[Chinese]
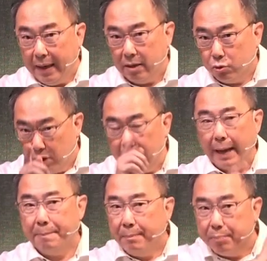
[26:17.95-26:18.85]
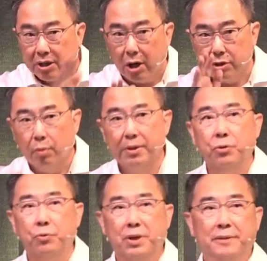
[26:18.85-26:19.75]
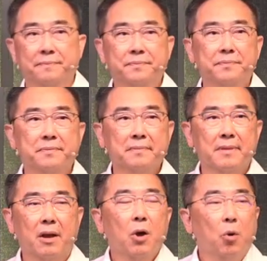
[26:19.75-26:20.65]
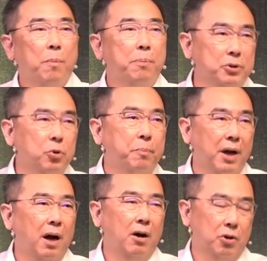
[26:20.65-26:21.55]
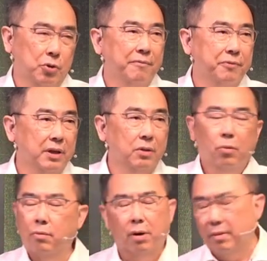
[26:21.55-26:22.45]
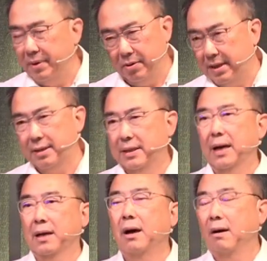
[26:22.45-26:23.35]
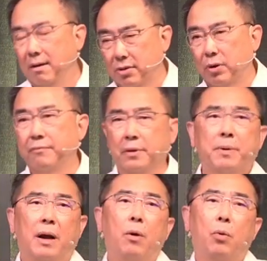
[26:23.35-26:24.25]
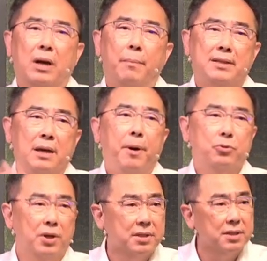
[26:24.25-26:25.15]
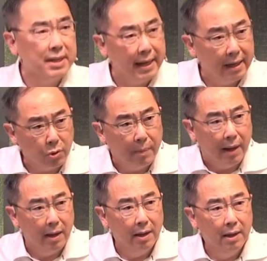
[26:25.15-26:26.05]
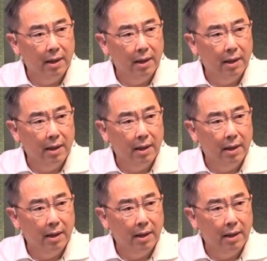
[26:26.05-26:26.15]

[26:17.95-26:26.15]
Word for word: 并注意听啊，并不是靠着我们的努力。我不是说不要好好传福音，我我我没有这样讲，要好好传福音，不然的话我干嘛这样跑全世界啊，对吗？